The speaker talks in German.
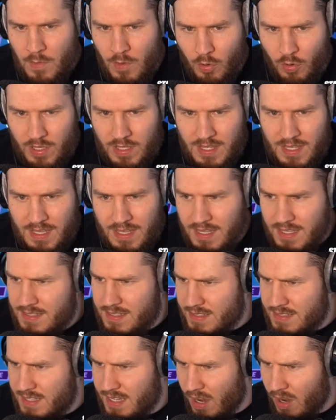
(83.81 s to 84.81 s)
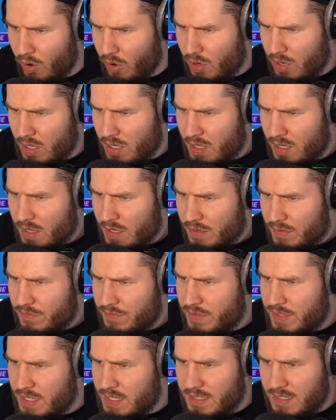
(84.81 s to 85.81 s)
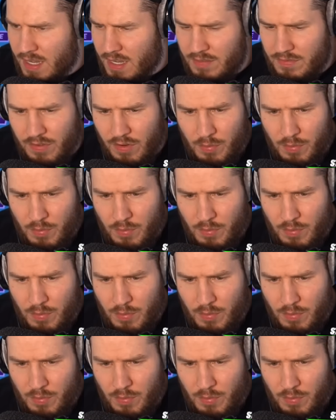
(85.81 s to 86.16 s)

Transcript: Okay, ist das hier auch? Vielen Dank.